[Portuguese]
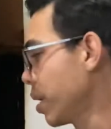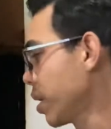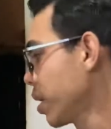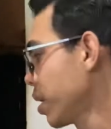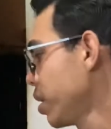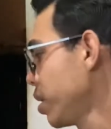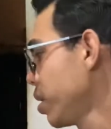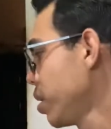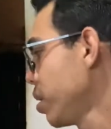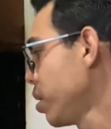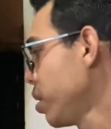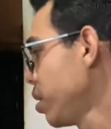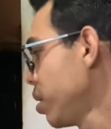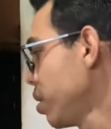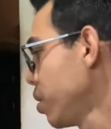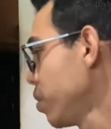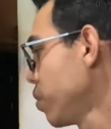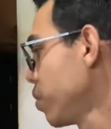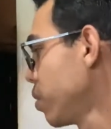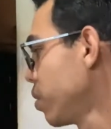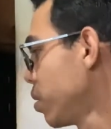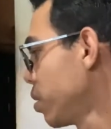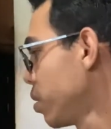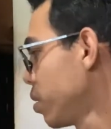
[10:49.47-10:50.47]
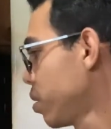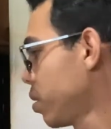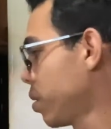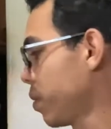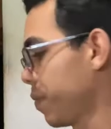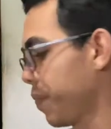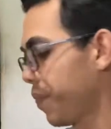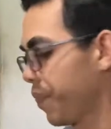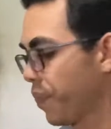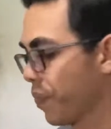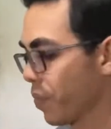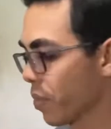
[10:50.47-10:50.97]
kitzinho
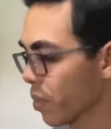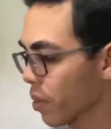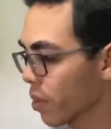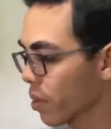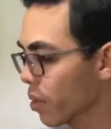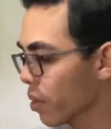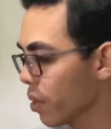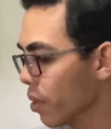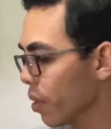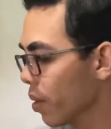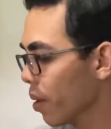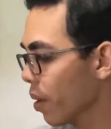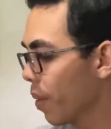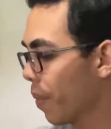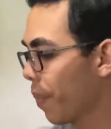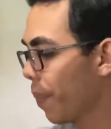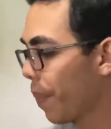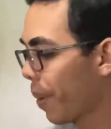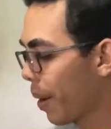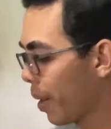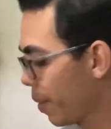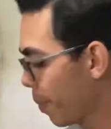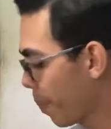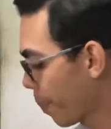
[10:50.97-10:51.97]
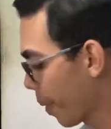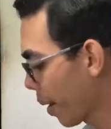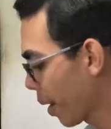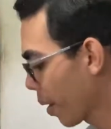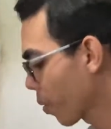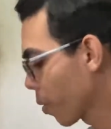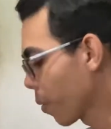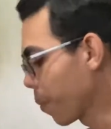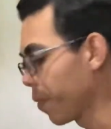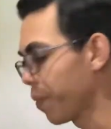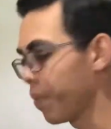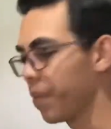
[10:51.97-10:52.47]
para de par
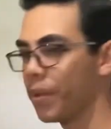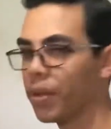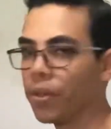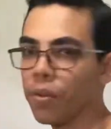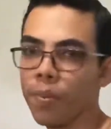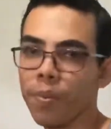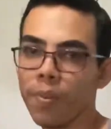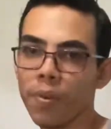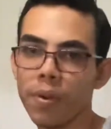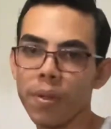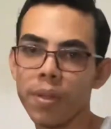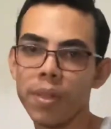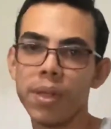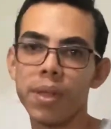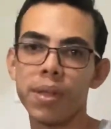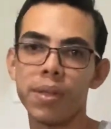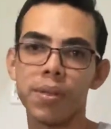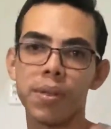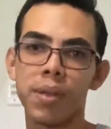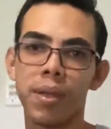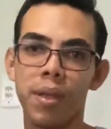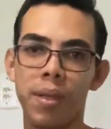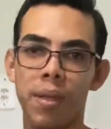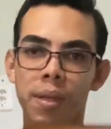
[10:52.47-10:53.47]
comprimido por dentro.